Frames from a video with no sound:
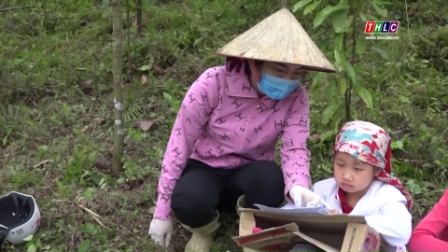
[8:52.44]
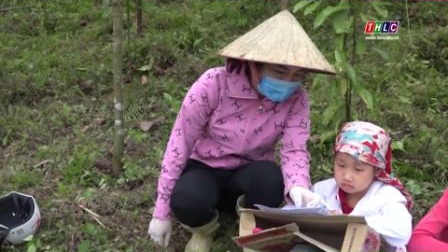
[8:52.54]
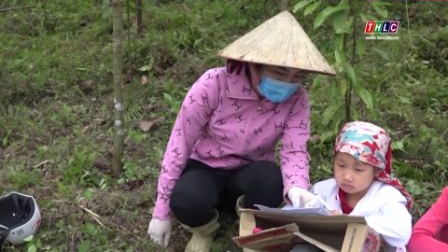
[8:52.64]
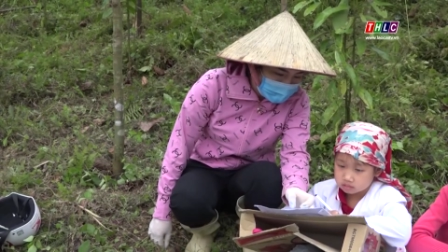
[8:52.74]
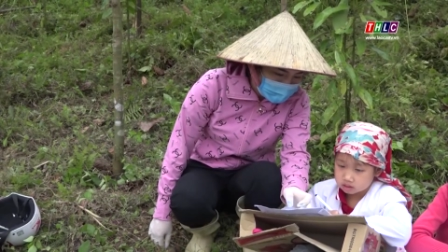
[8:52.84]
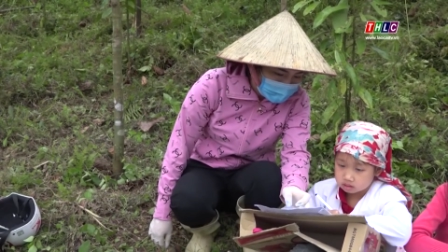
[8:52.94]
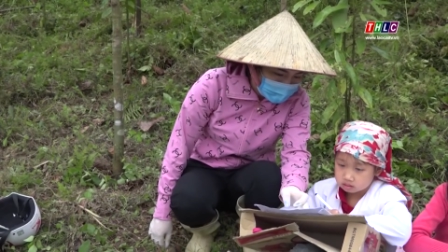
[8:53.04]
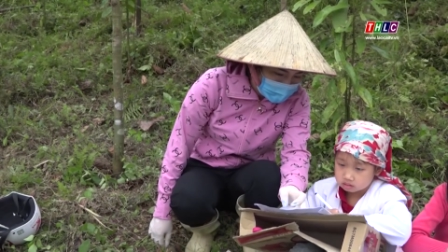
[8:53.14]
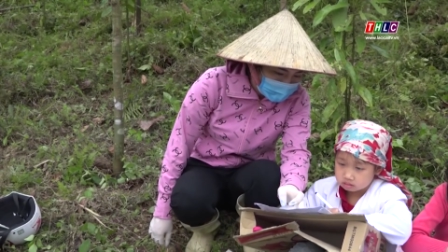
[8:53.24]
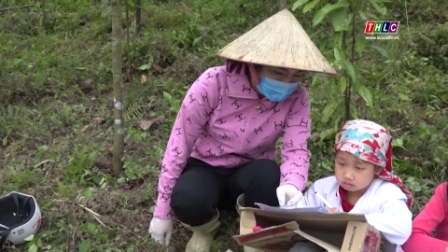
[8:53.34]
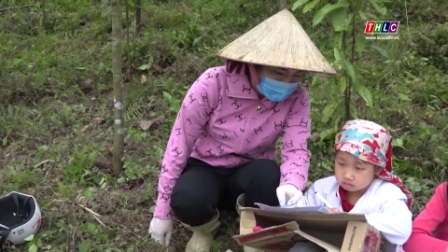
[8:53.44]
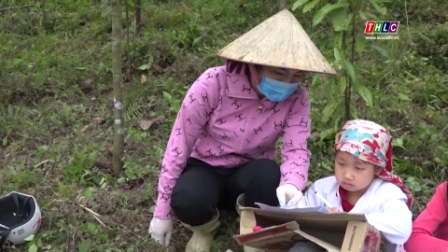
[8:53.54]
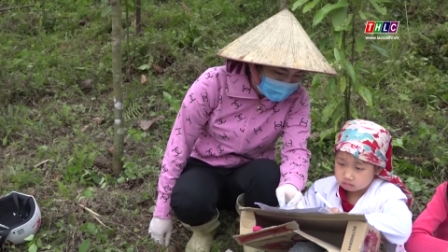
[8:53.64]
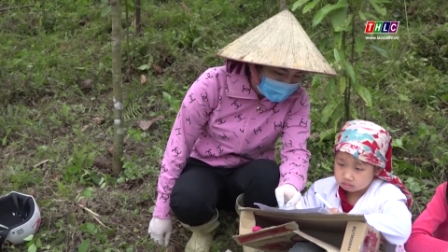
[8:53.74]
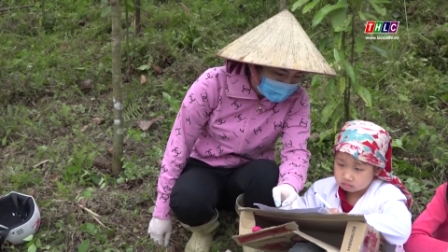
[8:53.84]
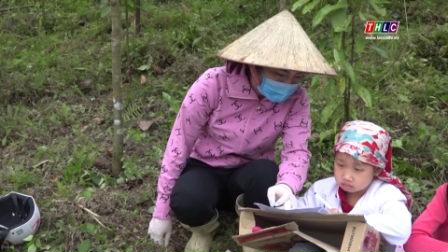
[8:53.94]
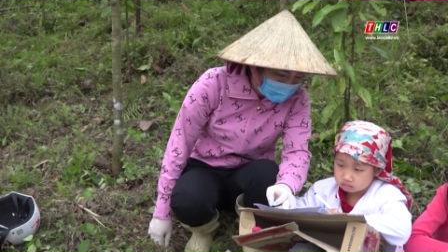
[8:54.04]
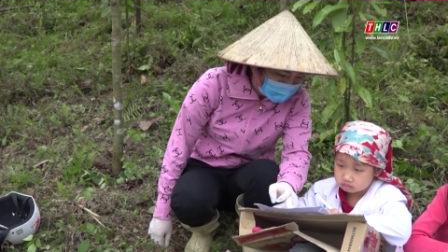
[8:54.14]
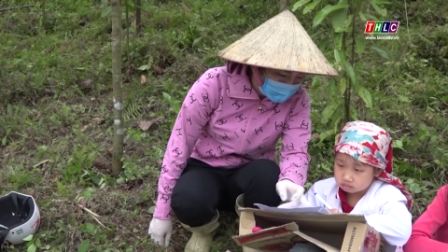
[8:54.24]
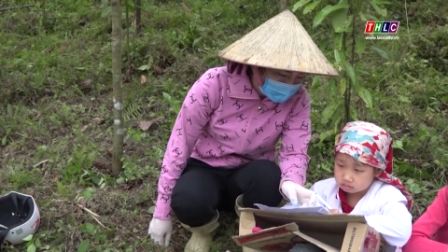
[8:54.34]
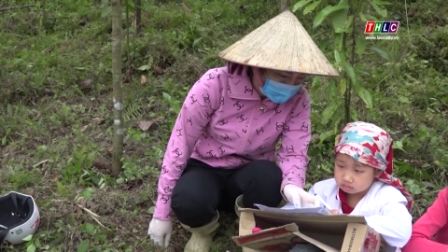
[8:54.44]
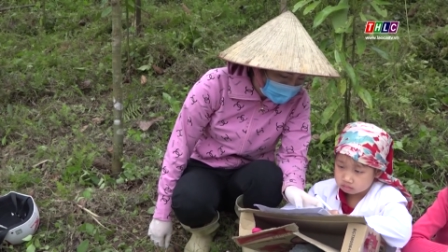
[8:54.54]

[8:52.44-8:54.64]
có 249 học sinh